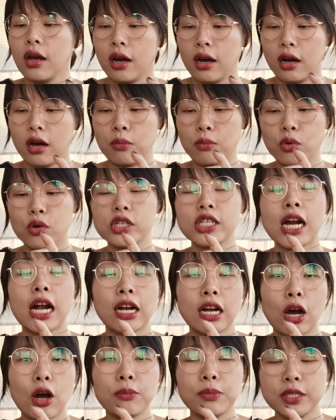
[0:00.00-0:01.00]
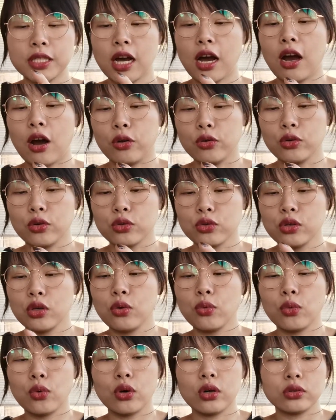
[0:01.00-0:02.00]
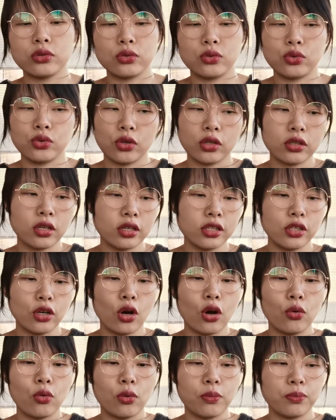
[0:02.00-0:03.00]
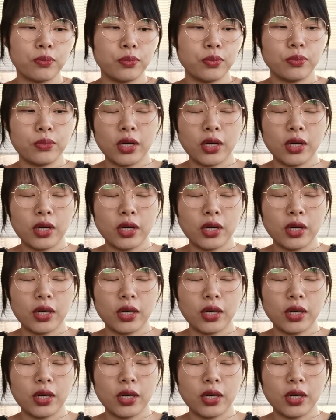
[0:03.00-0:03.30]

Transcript: 呃，磨砂膏比较好用，所以我觉得以后我